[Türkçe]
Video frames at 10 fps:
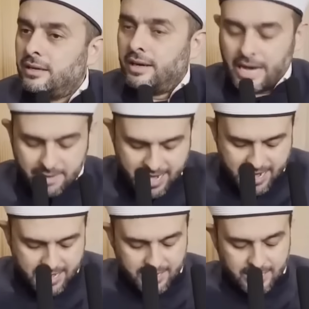Ama
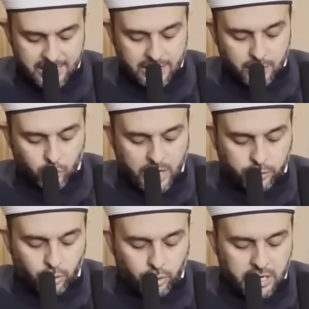ve
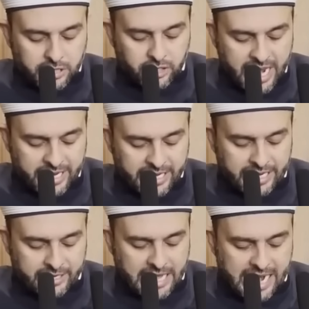külle
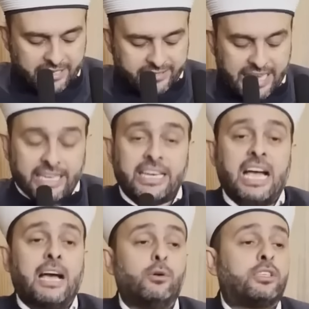şeyin
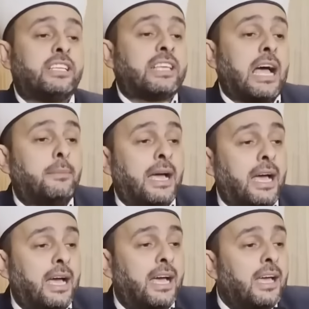ahsaynâhu
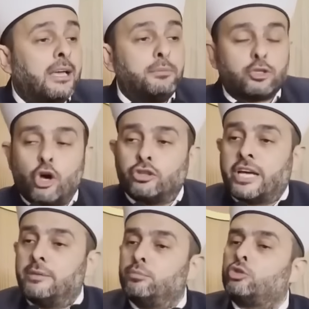kitâbe. Biz
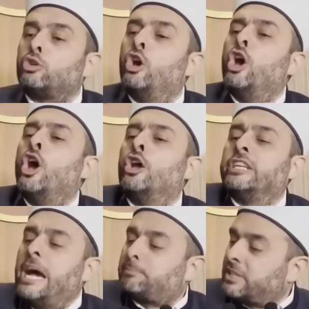onların bütün
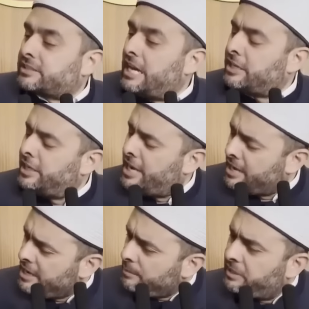
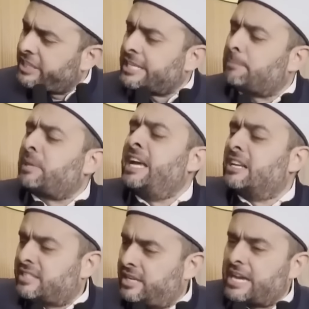yaptıklarını bir kitapta
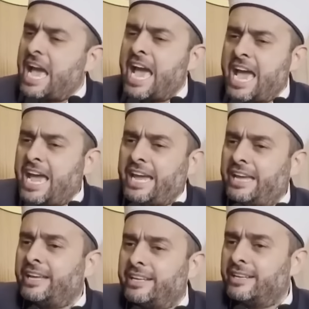yazdık.
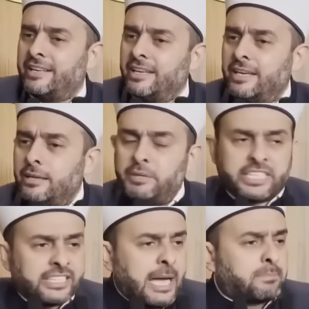Hey! Bir
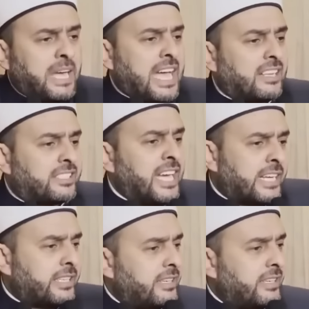kitapta yazdık.